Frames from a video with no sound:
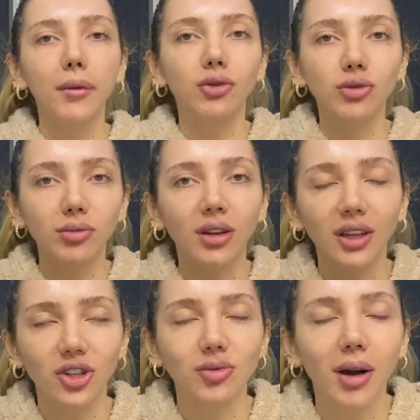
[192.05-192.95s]
Yüzümde de
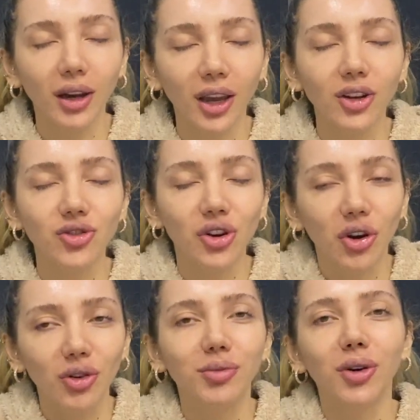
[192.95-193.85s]
hiç makyaj
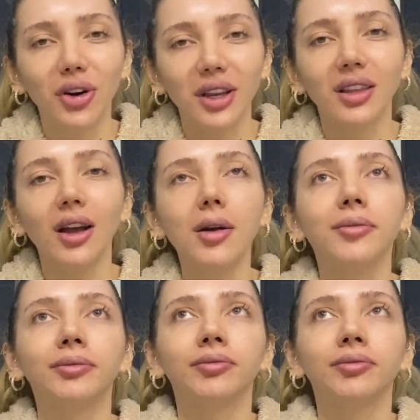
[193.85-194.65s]
yok bu arada.